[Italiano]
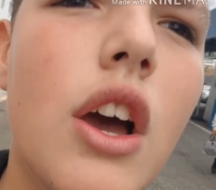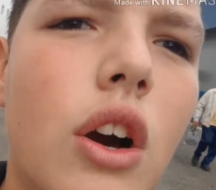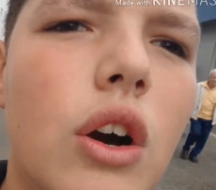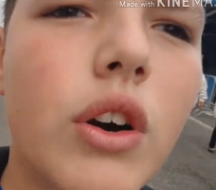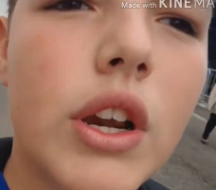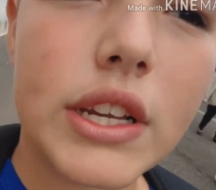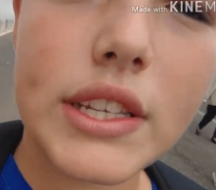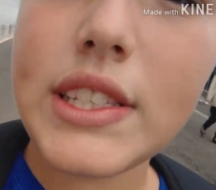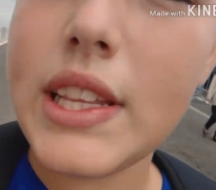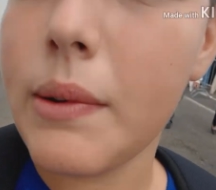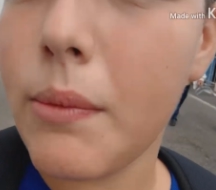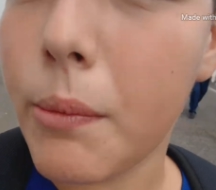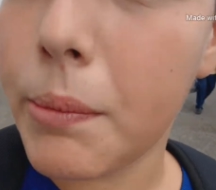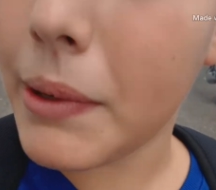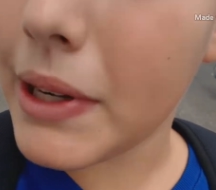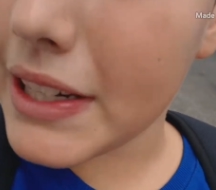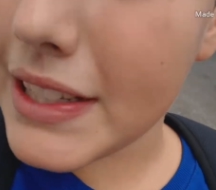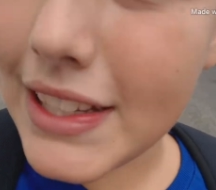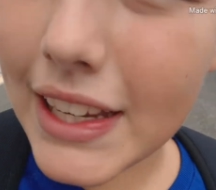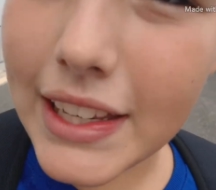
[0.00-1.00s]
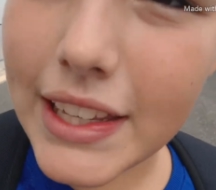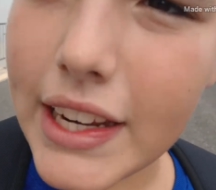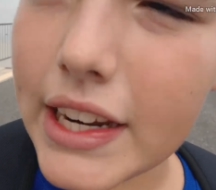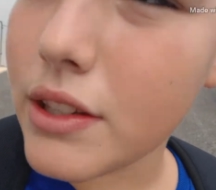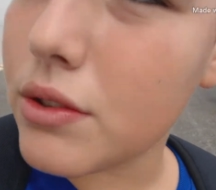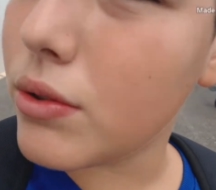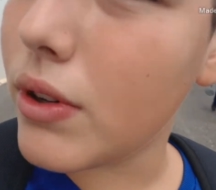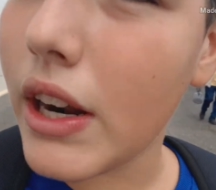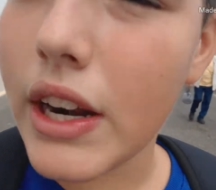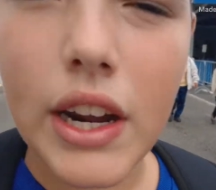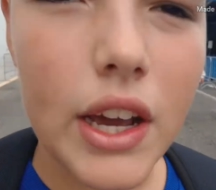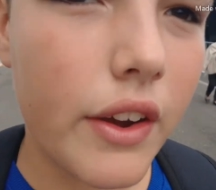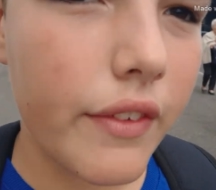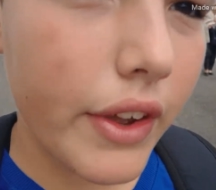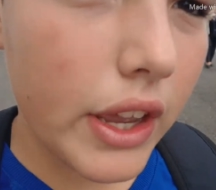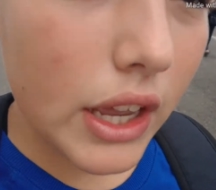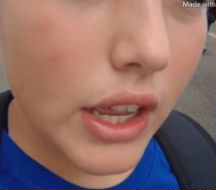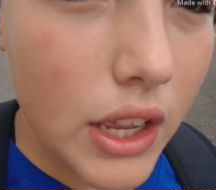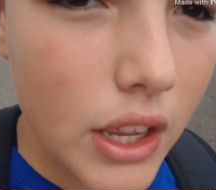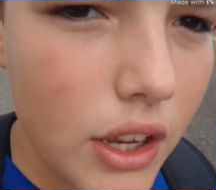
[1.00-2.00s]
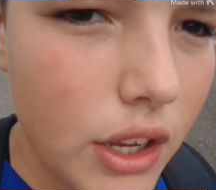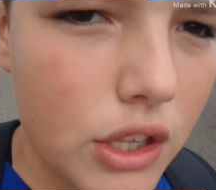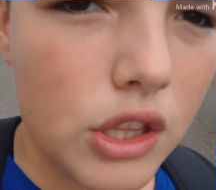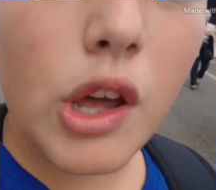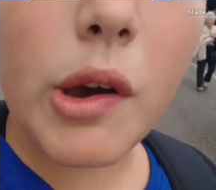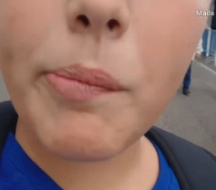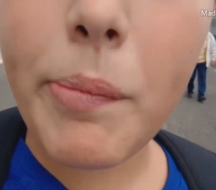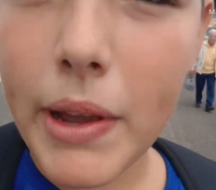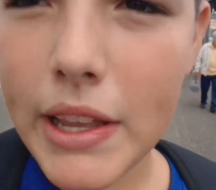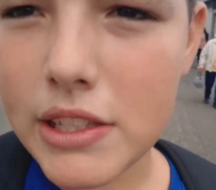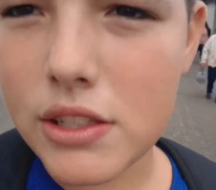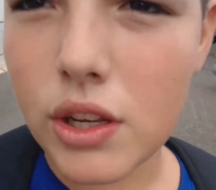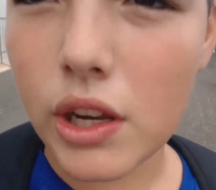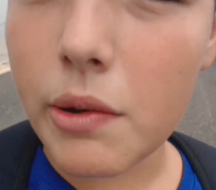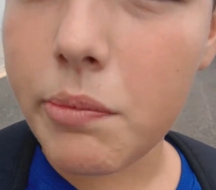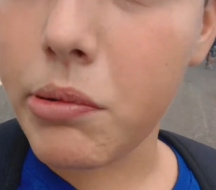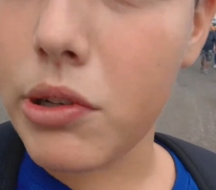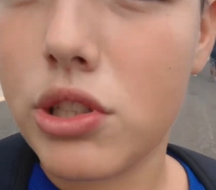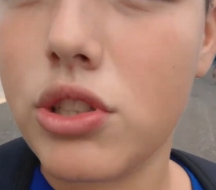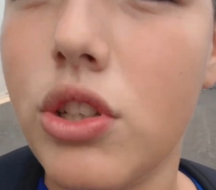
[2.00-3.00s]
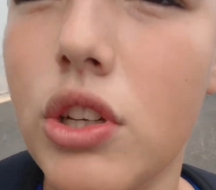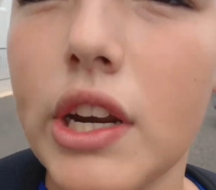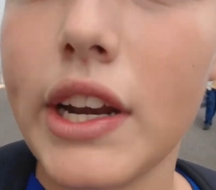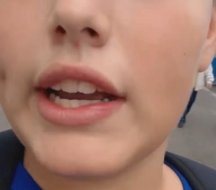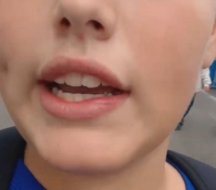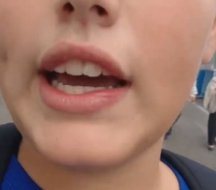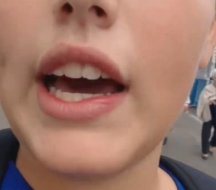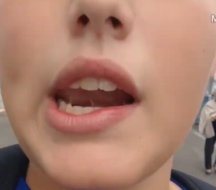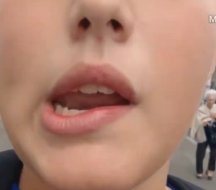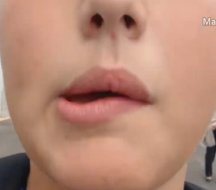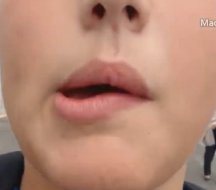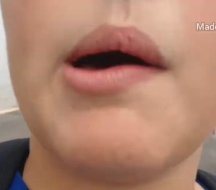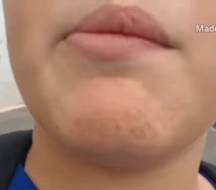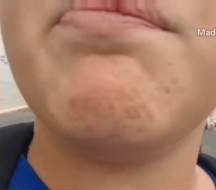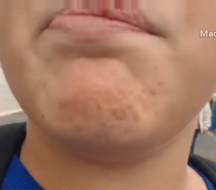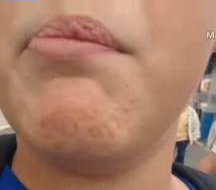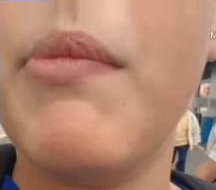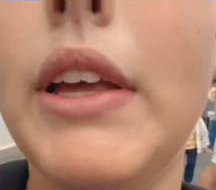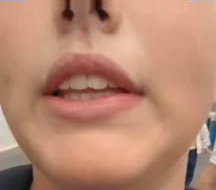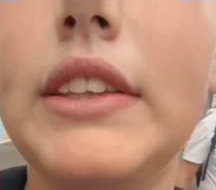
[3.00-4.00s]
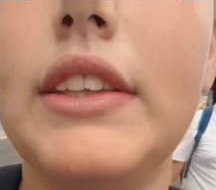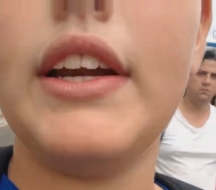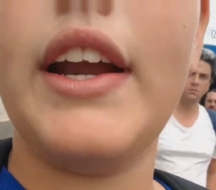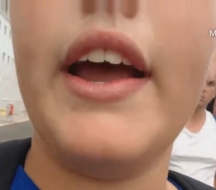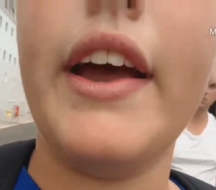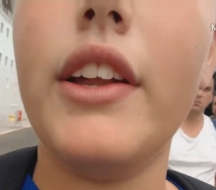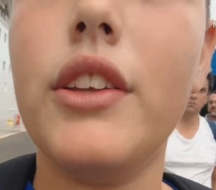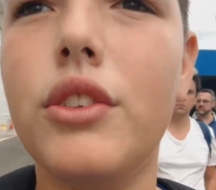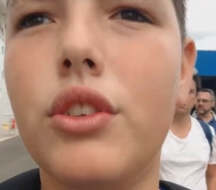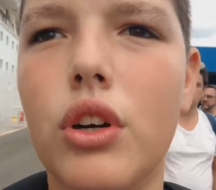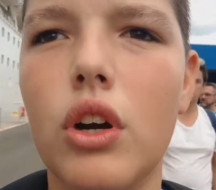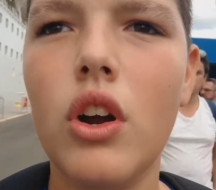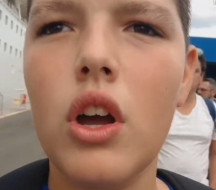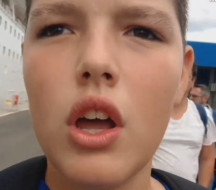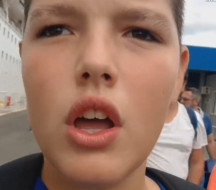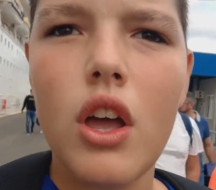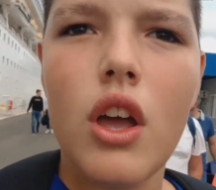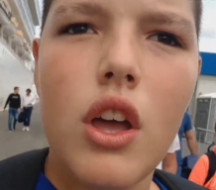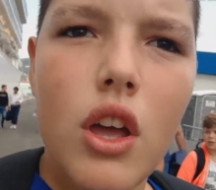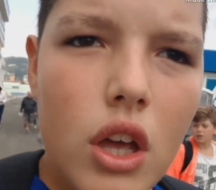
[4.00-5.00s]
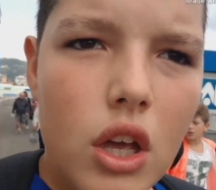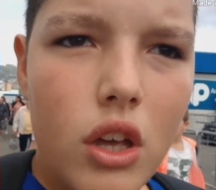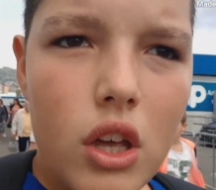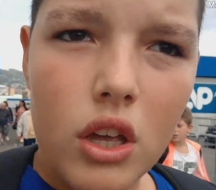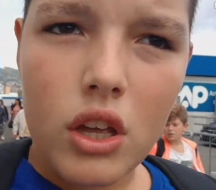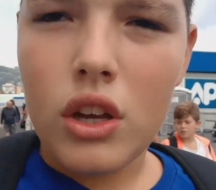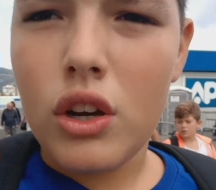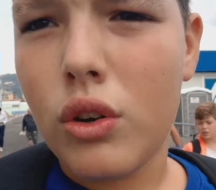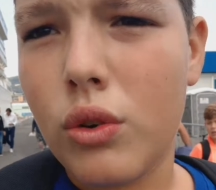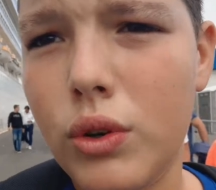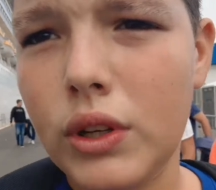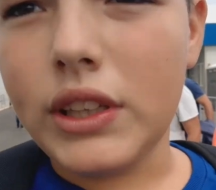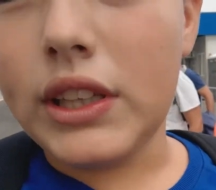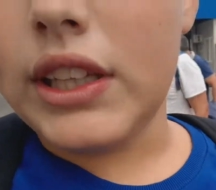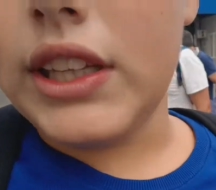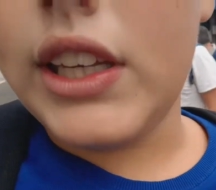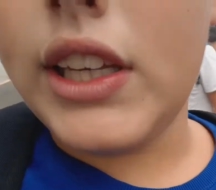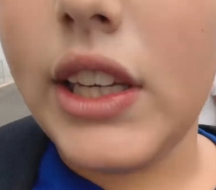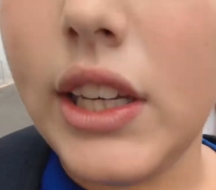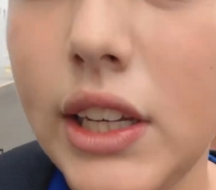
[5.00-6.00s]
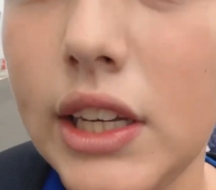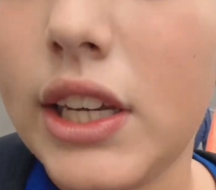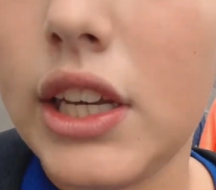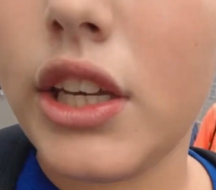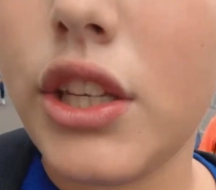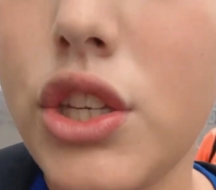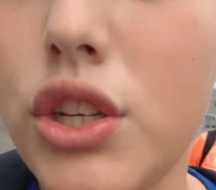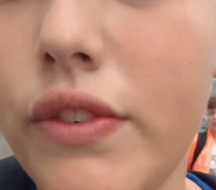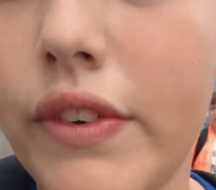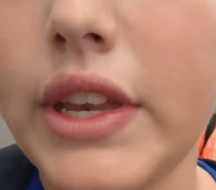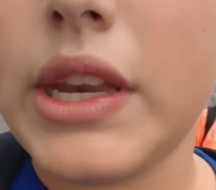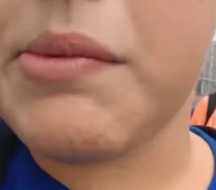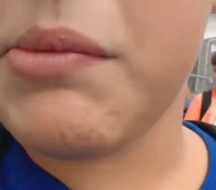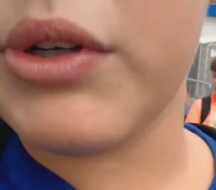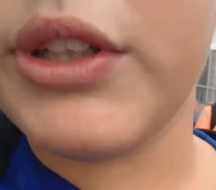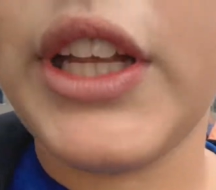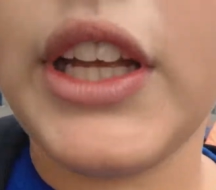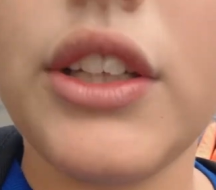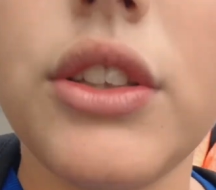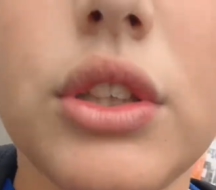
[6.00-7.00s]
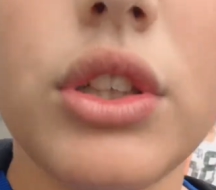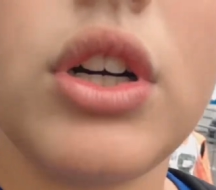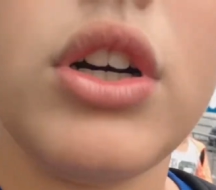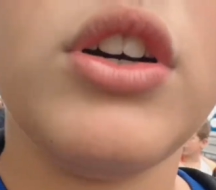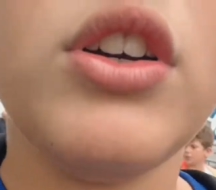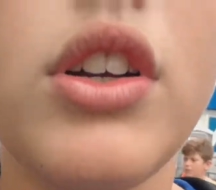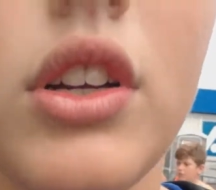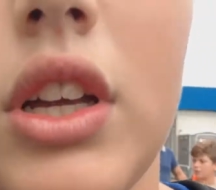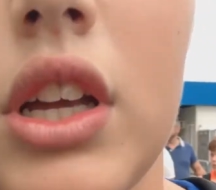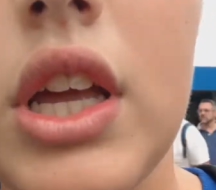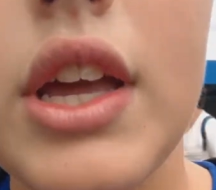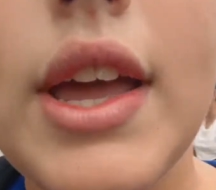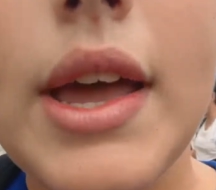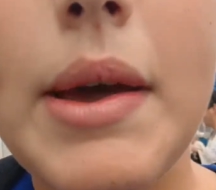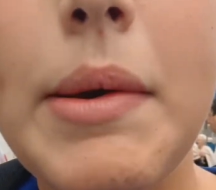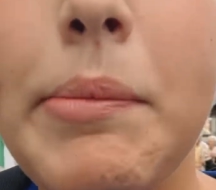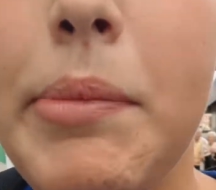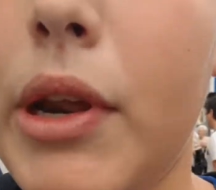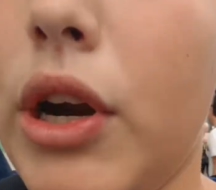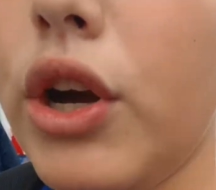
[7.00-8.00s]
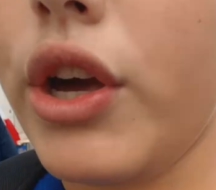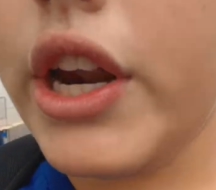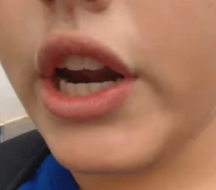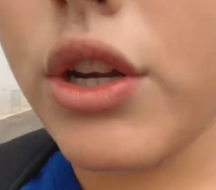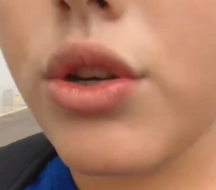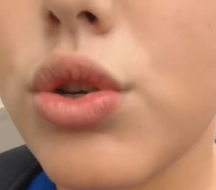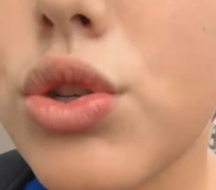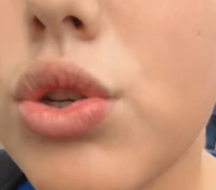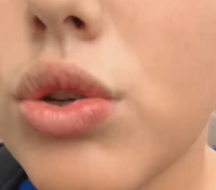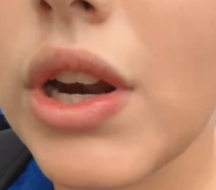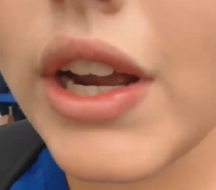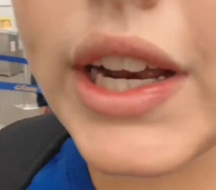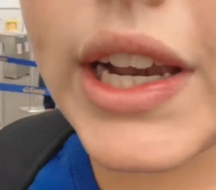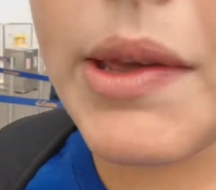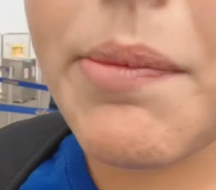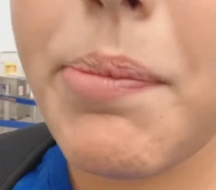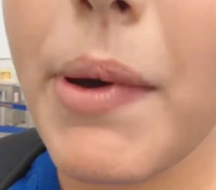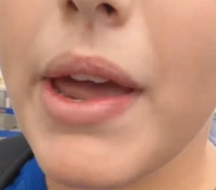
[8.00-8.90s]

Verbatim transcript: ora stiamo per risalire sulla nave, non penso che posso reccare mentre entro, quindi ci vediamo dentro. Però era giusto una clip